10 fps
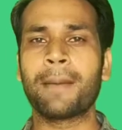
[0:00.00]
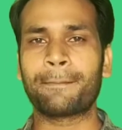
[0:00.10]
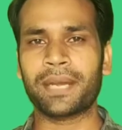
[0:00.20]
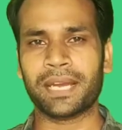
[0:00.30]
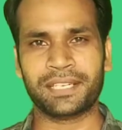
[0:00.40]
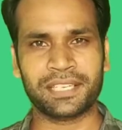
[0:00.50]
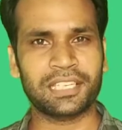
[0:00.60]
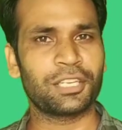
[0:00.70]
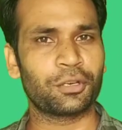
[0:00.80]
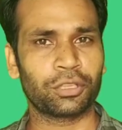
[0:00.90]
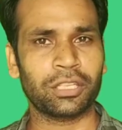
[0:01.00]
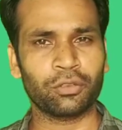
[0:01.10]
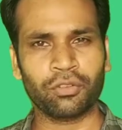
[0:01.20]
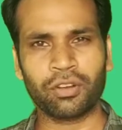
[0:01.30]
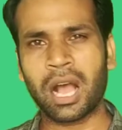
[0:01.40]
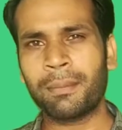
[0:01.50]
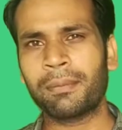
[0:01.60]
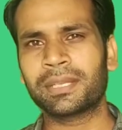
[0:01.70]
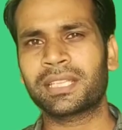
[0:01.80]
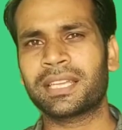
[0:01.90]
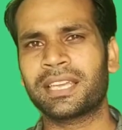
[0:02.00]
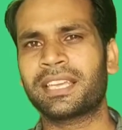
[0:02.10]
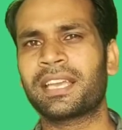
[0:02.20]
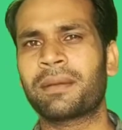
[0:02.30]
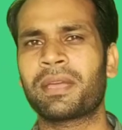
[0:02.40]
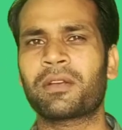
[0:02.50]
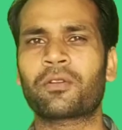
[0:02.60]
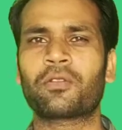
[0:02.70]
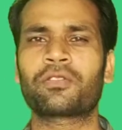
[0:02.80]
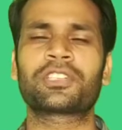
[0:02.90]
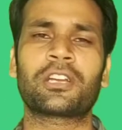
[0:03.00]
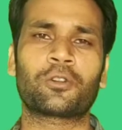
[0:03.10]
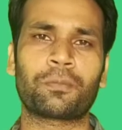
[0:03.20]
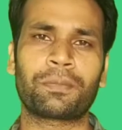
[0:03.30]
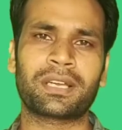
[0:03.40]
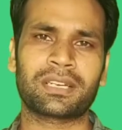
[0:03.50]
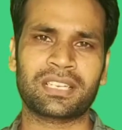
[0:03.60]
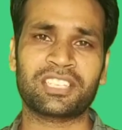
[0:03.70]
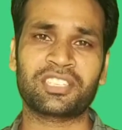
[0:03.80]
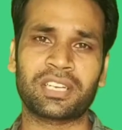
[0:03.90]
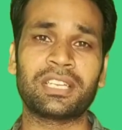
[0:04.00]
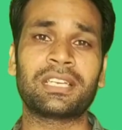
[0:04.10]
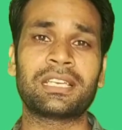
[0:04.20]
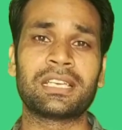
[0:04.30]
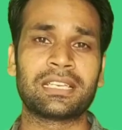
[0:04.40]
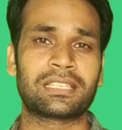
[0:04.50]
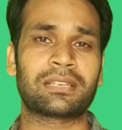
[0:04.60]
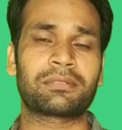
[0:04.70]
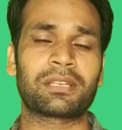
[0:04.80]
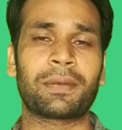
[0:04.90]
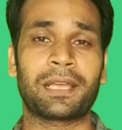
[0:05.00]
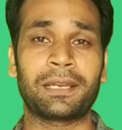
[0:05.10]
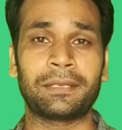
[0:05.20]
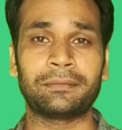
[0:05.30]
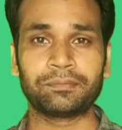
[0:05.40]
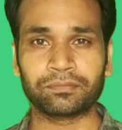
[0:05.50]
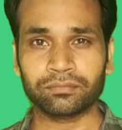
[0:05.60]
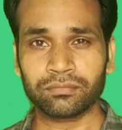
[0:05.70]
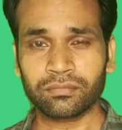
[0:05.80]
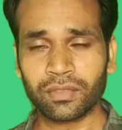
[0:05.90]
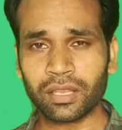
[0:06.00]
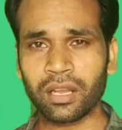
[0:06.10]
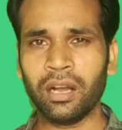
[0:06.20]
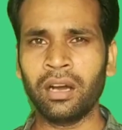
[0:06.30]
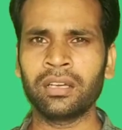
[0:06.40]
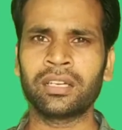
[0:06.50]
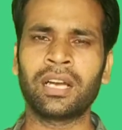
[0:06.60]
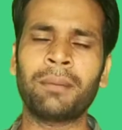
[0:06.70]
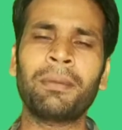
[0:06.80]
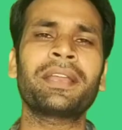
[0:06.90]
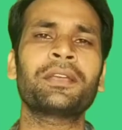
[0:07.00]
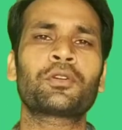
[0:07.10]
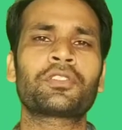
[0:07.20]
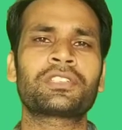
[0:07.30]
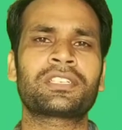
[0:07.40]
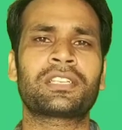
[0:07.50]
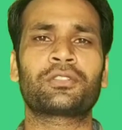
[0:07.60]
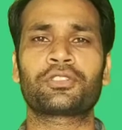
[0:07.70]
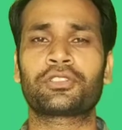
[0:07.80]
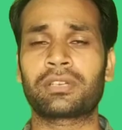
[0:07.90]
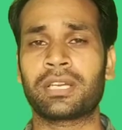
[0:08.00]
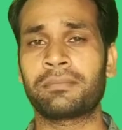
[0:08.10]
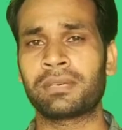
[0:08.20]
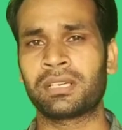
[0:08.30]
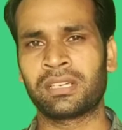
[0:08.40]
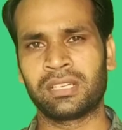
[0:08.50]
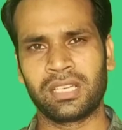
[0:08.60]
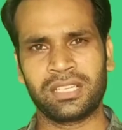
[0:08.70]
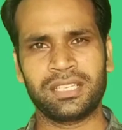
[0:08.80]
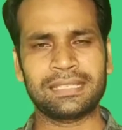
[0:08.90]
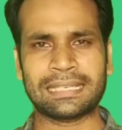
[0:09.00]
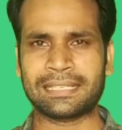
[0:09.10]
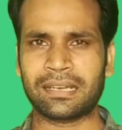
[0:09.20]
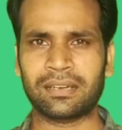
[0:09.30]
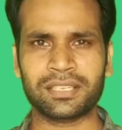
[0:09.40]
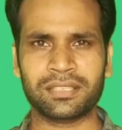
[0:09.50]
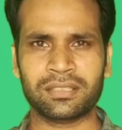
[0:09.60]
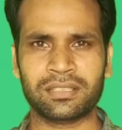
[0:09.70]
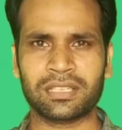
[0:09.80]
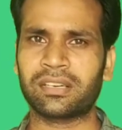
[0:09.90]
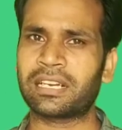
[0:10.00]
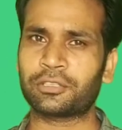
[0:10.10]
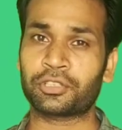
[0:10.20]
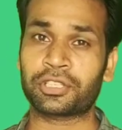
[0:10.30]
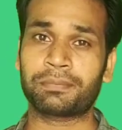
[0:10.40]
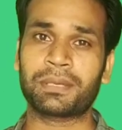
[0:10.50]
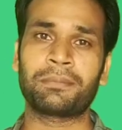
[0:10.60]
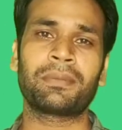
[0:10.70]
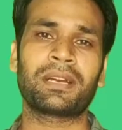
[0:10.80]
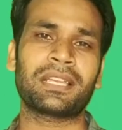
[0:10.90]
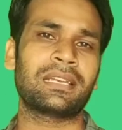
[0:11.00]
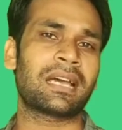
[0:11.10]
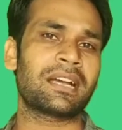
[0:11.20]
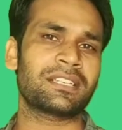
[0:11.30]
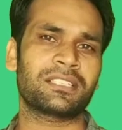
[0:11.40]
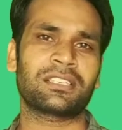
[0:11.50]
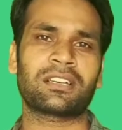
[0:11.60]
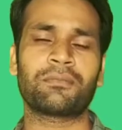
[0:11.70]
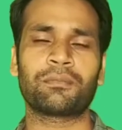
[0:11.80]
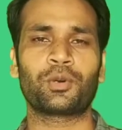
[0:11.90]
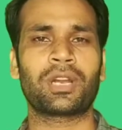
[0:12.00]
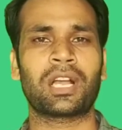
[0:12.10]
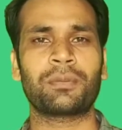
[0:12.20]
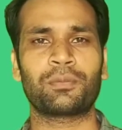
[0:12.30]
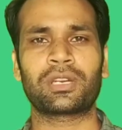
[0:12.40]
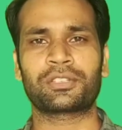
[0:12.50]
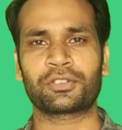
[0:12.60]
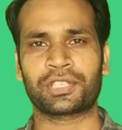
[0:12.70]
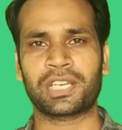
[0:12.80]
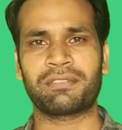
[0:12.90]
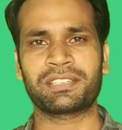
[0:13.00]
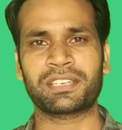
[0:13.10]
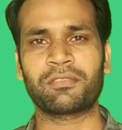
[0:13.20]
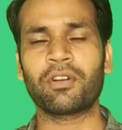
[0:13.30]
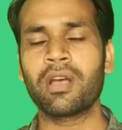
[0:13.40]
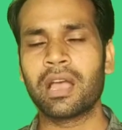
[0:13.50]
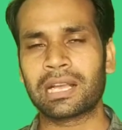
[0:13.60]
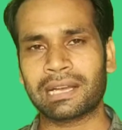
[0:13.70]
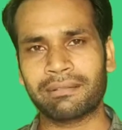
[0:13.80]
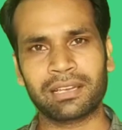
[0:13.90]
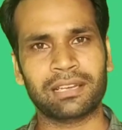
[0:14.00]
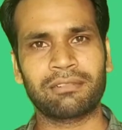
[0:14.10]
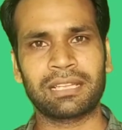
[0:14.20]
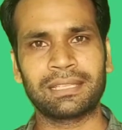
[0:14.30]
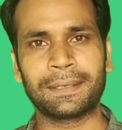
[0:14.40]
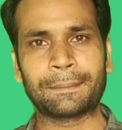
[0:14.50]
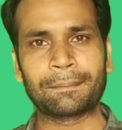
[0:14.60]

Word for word: प्रैक्टिकली होता है तो आप बताइए कि हमें कौन सा टॉपिक करना चाहिए सबसे पहले और हमारी कोशिश है दोस्तों कि हम ये जैसे अगस्त चल रहा है तो सितंबर के लास्ट तक हम पूरा का पूरा जो सिलेबस है वो कवर करवा दें